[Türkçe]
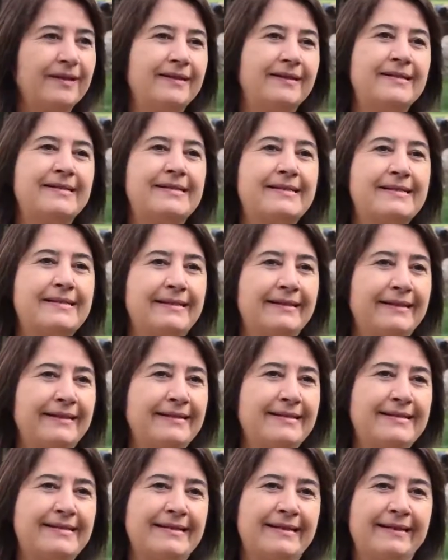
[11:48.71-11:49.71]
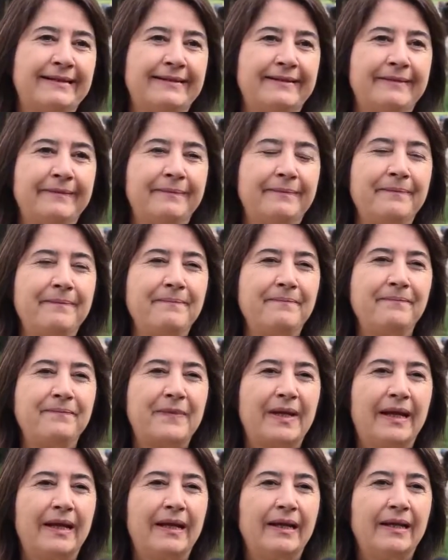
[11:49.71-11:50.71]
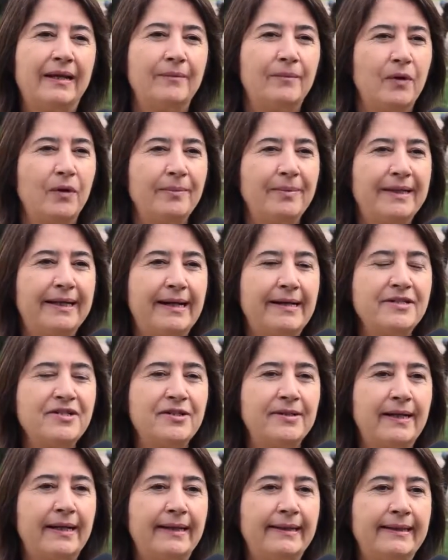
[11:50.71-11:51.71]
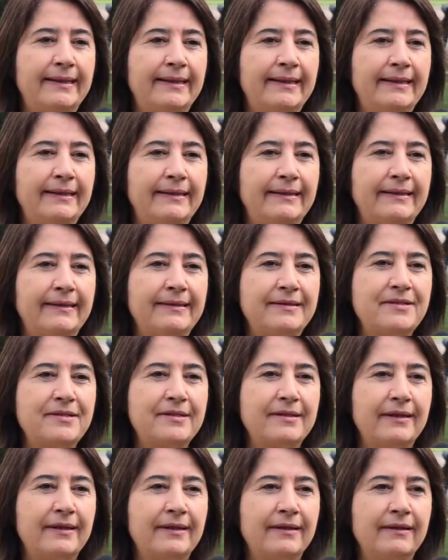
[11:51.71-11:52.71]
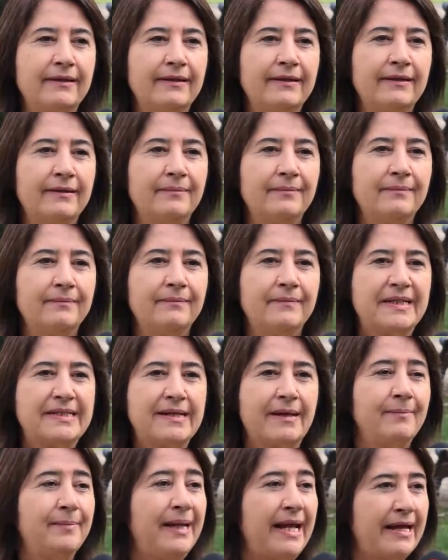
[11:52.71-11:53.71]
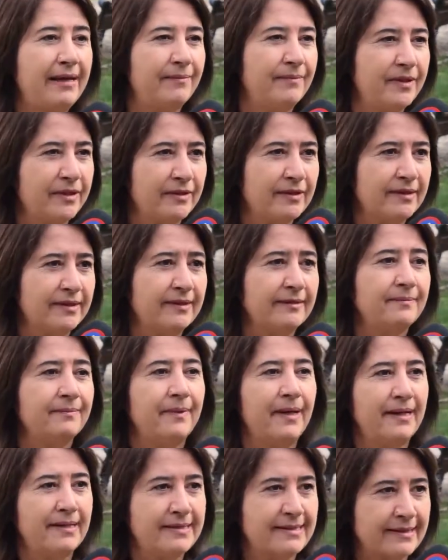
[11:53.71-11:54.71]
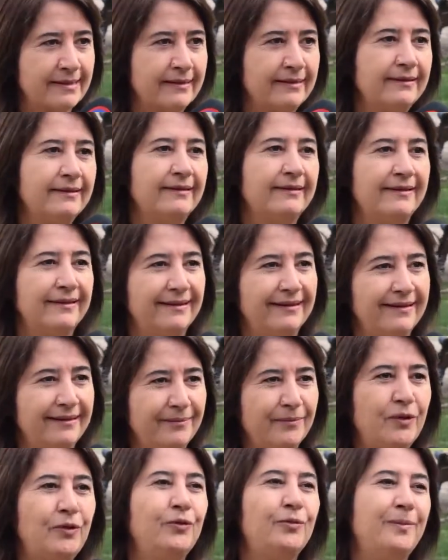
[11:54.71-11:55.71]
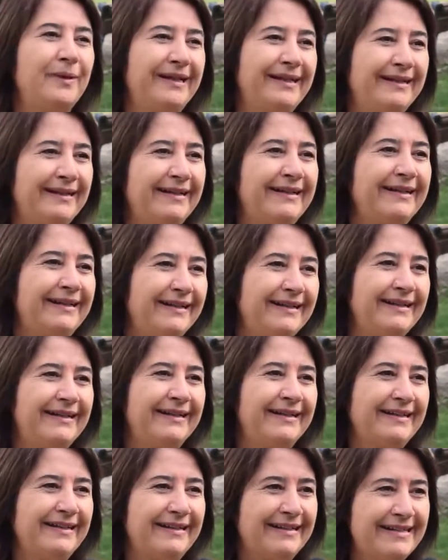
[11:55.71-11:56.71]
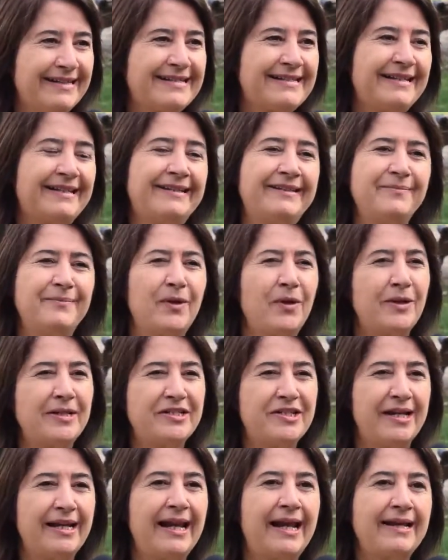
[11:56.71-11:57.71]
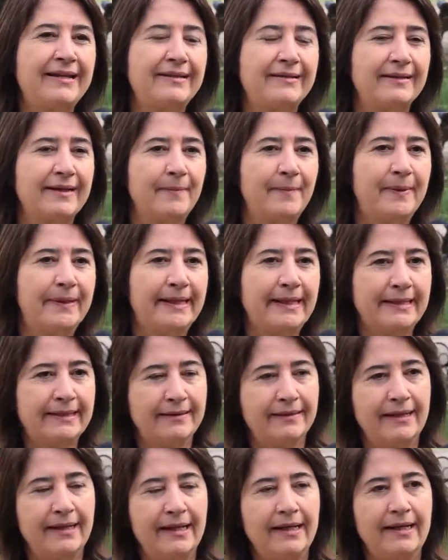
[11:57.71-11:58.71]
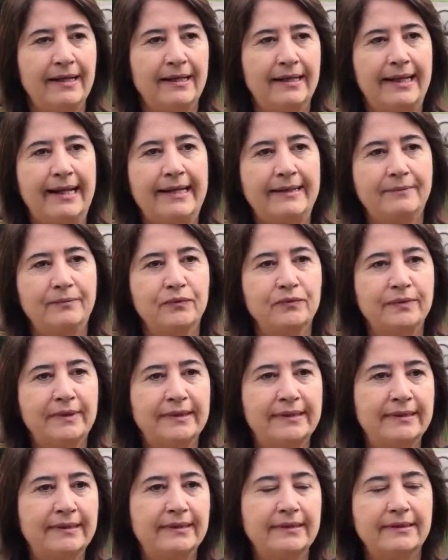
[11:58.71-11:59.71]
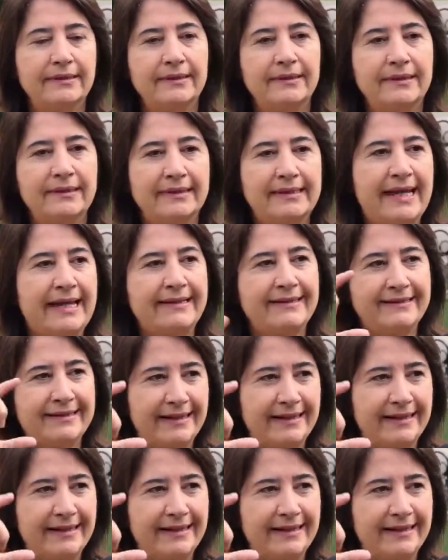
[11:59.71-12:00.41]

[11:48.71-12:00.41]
dizisini izledim. Böyle birkaç tane e, işte e, mesela Black Mirror'ın bazı bölümlerini izledim. Böyle şeyler yaparak yani bunları e, kendi